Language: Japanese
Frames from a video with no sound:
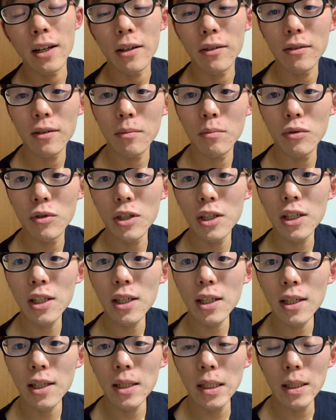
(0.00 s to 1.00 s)
んか、
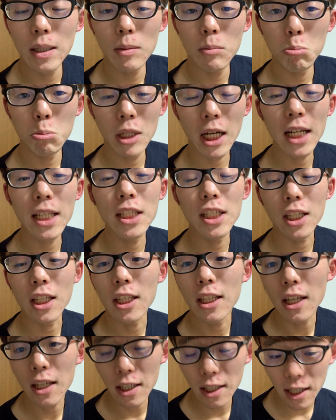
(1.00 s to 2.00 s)
プチ断
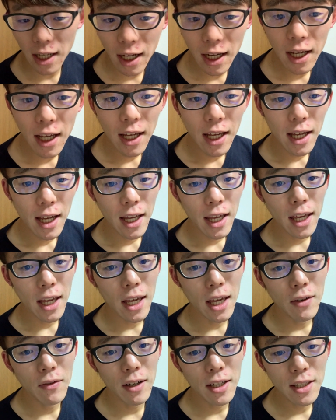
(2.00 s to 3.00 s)
食的な、
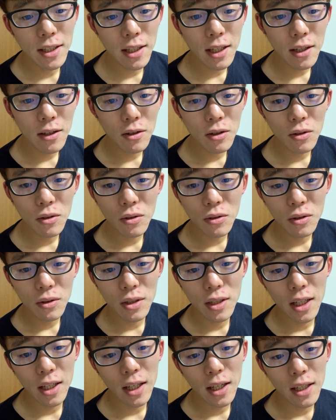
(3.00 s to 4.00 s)
えー、ファスティング
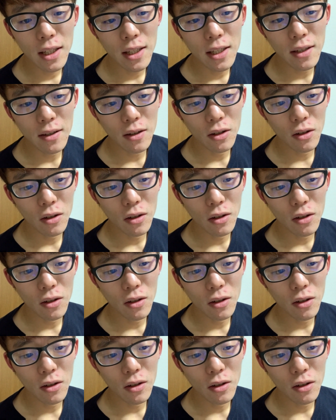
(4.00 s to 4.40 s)
じゃないんです